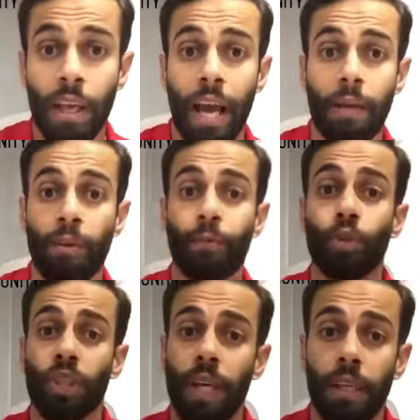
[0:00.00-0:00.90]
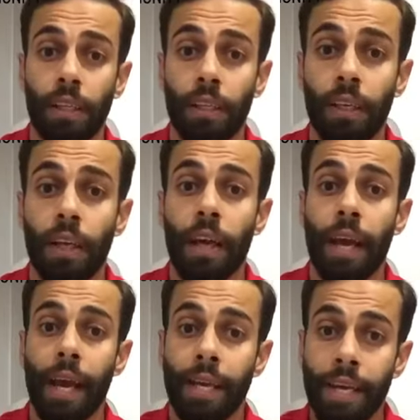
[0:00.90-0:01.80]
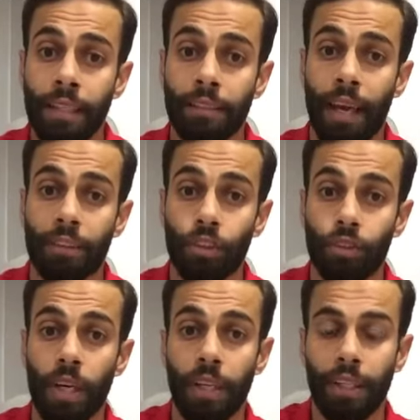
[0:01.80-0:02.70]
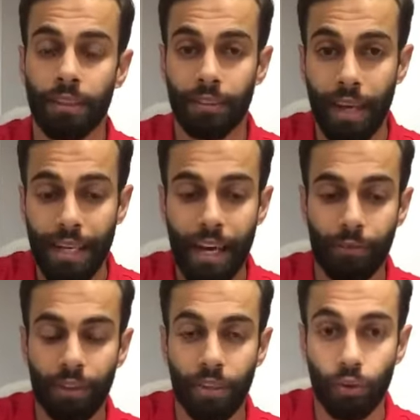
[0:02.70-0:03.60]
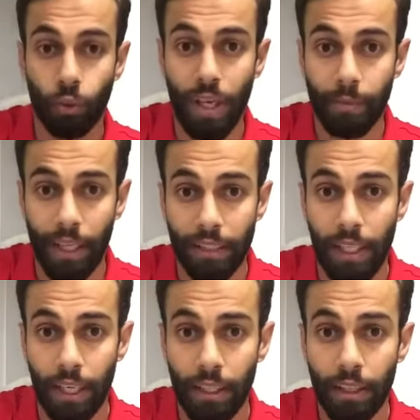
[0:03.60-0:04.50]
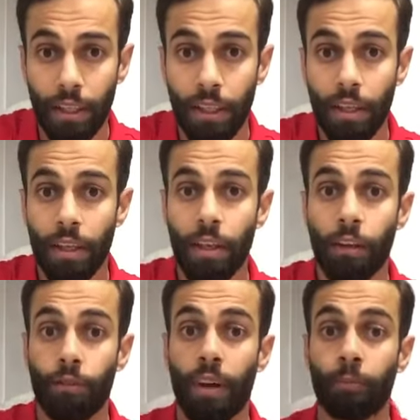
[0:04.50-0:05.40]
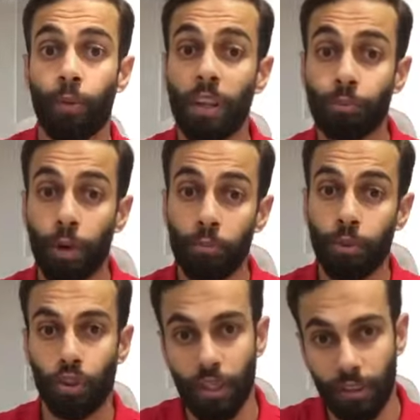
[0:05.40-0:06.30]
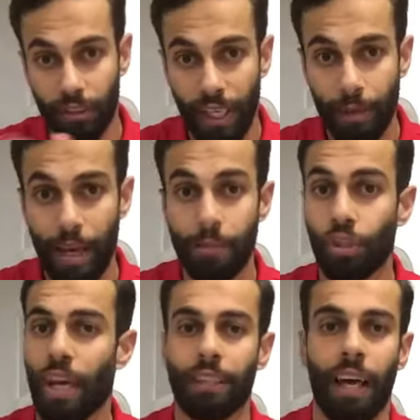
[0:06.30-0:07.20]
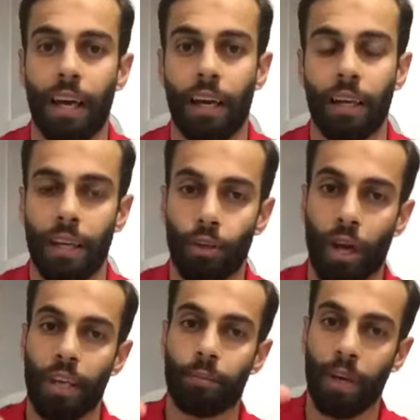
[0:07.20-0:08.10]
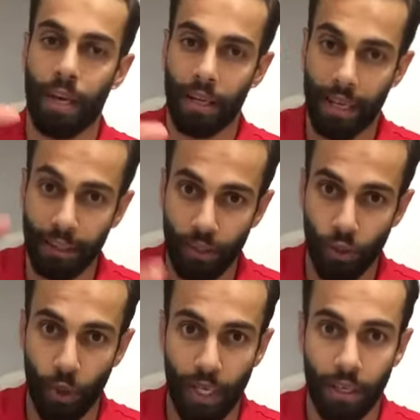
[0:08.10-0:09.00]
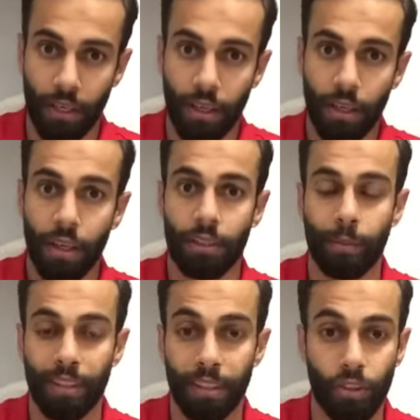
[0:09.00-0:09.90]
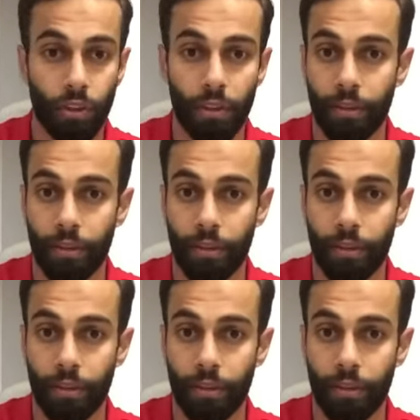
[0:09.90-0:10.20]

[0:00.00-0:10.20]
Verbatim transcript: هيبقى في مشكله ان انت هتضطر ان انت تريح فتره طويله بعديها فالبلاد بامب الشرط الثاني بقى مش هيتحقق لانه هيبقى هادي شويه انت محتاج ت...